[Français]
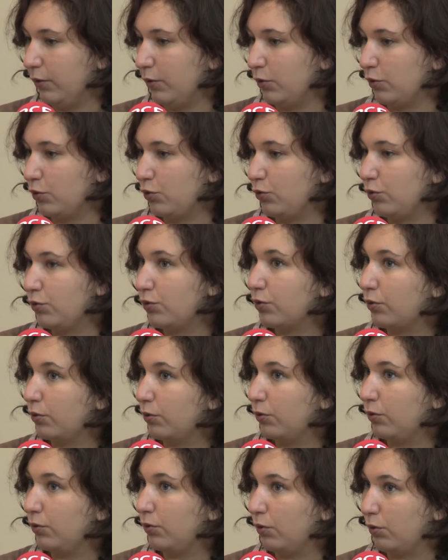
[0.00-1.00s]

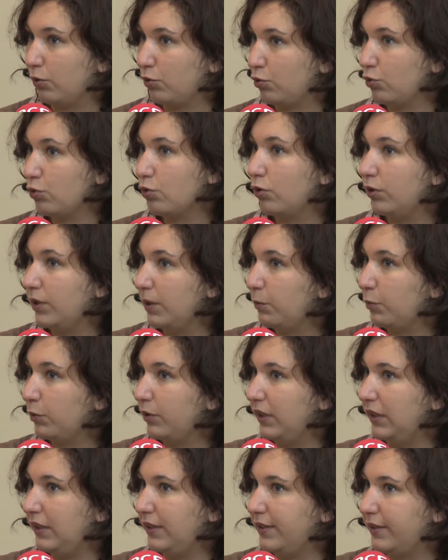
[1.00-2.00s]
jusqu'au dépôt
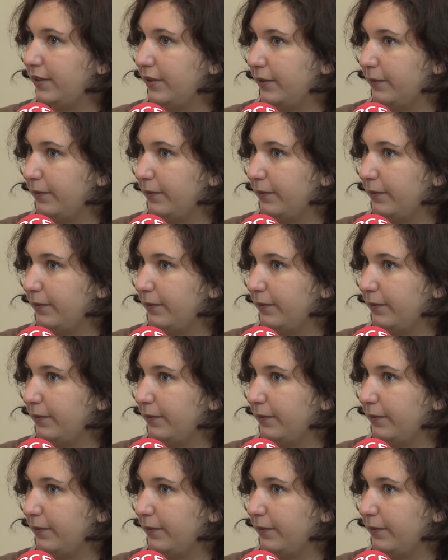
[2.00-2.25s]
des listes.